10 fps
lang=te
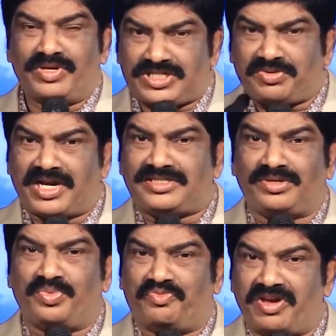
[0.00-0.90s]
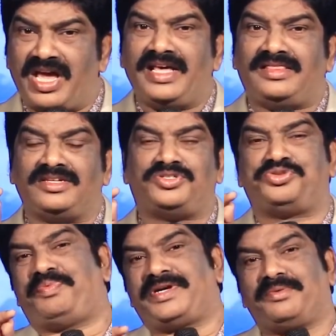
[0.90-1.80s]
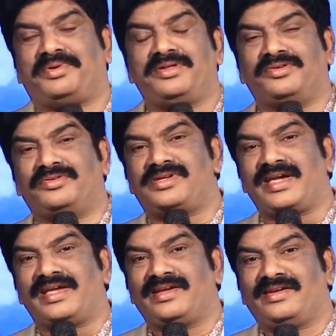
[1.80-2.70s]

విశ్వాసులు వేలెత్తి చూపెట్టబడుతూ ఉంటాయి